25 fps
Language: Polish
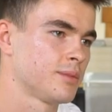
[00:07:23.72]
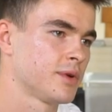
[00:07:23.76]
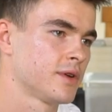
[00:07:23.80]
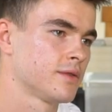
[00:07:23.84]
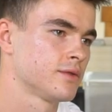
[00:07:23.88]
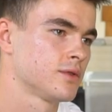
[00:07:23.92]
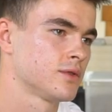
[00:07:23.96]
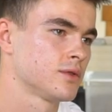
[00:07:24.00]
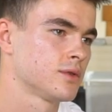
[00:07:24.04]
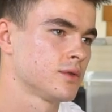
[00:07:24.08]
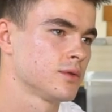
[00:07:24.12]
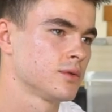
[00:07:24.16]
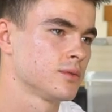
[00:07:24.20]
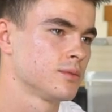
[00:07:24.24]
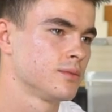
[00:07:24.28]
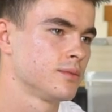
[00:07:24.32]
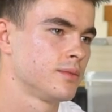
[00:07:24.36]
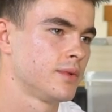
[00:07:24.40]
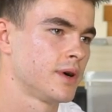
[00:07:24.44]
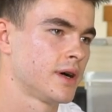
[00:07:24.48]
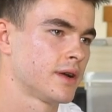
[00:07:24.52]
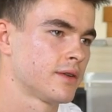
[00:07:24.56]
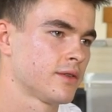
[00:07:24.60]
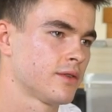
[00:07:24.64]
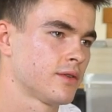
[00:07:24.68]
pewno
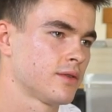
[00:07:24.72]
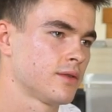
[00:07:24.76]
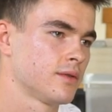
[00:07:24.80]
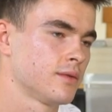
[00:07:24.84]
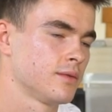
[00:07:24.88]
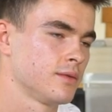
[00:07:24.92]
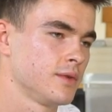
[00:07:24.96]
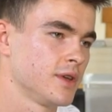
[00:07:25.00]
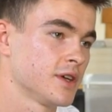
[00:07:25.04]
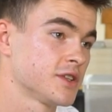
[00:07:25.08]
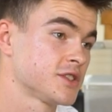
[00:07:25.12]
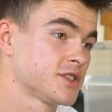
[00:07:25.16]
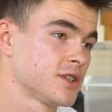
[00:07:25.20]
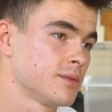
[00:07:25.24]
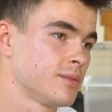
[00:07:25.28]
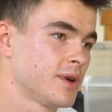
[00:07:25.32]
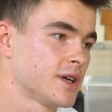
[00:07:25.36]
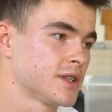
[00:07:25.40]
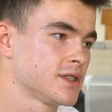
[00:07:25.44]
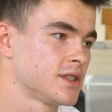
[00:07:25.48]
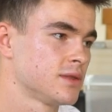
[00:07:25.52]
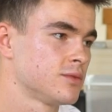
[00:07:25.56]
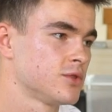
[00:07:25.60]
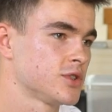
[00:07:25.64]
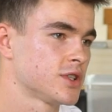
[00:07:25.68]
bardzo, jeszcze
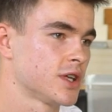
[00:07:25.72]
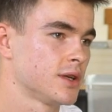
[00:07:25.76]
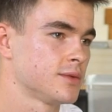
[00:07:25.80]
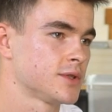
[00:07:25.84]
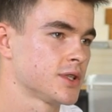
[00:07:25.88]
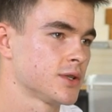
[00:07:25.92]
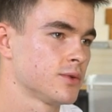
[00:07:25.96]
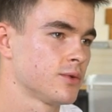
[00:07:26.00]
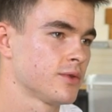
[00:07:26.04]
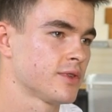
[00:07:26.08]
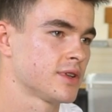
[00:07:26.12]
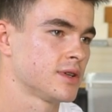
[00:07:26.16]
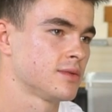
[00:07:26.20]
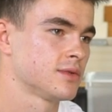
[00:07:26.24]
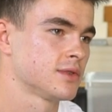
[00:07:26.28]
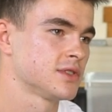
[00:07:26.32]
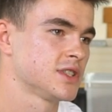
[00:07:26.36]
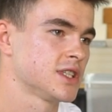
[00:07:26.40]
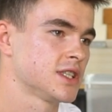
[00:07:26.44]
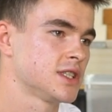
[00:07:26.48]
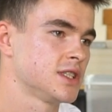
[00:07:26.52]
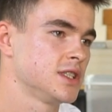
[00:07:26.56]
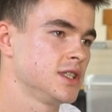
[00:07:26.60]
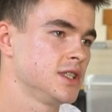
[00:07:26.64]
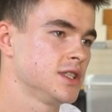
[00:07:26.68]
bardziej musiałem się
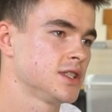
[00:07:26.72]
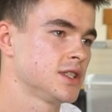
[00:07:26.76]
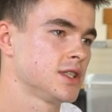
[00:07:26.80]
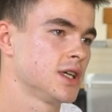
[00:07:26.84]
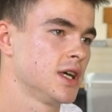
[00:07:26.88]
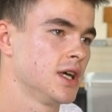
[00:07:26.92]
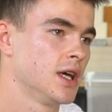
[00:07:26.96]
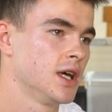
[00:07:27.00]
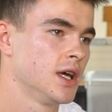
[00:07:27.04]
usamodzielnić